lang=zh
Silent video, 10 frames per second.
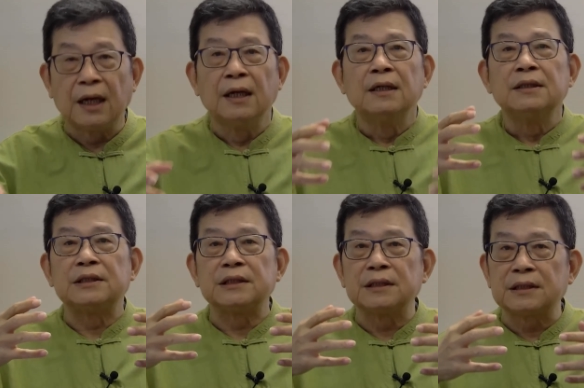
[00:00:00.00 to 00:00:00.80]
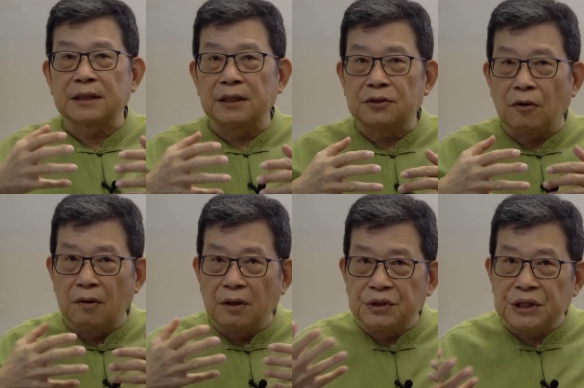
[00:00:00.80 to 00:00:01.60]
只是跟东
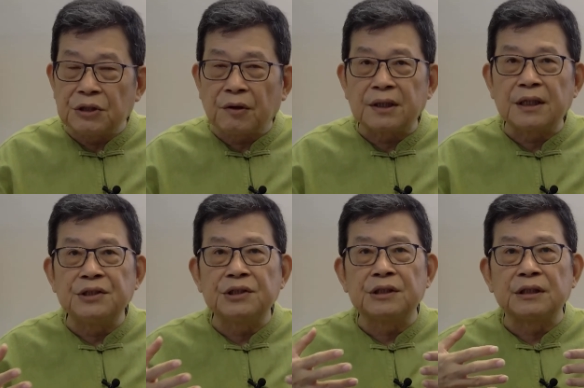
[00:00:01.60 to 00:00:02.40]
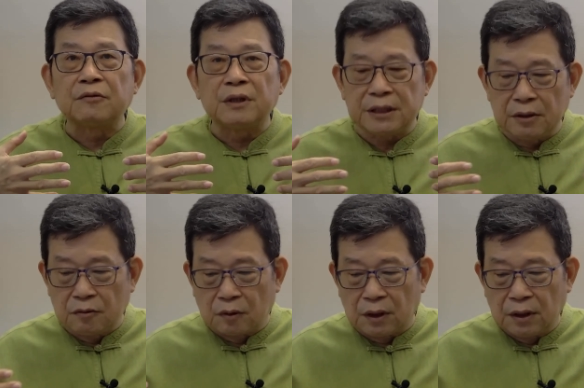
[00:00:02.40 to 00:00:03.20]
欧集团、跟自己的卫星
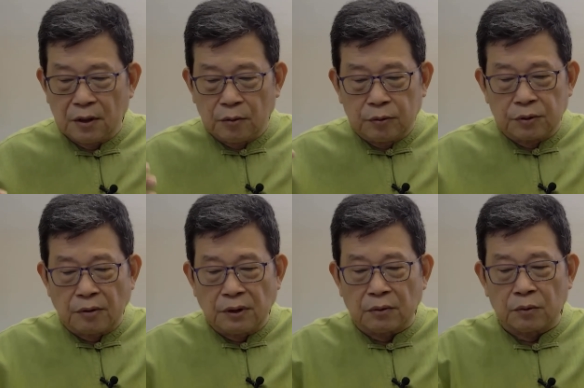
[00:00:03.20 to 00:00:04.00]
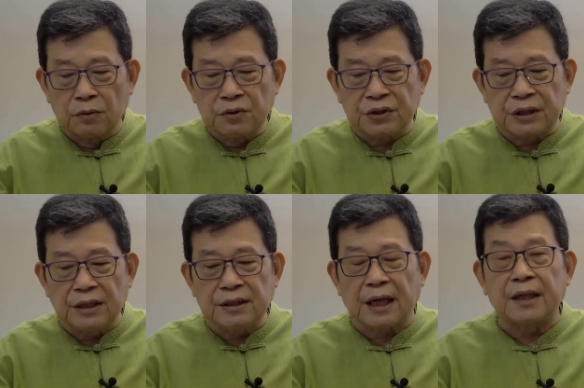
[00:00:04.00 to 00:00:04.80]
国互通有无。生
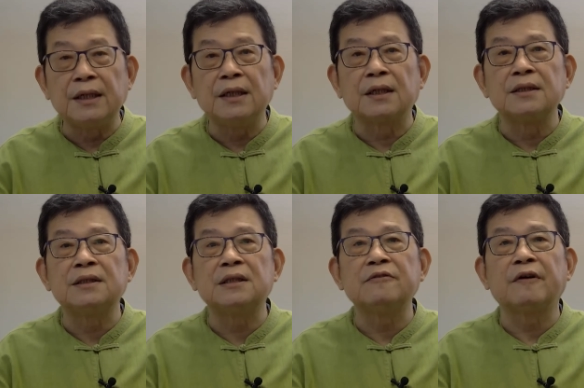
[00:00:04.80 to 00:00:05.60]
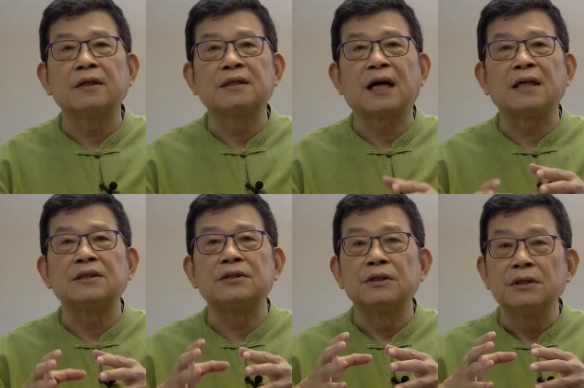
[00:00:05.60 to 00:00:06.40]
产力跟西方的差距，
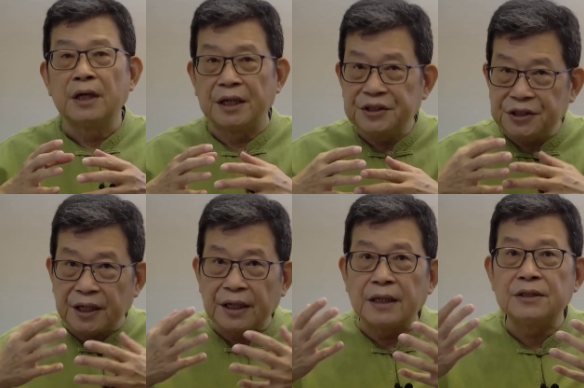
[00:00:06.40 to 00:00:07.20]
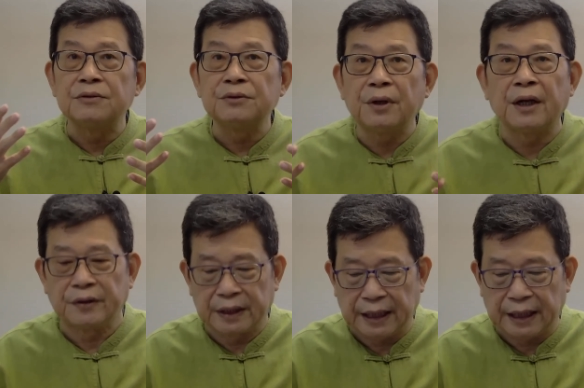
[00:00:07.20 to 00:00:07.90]
很显然就越来越大。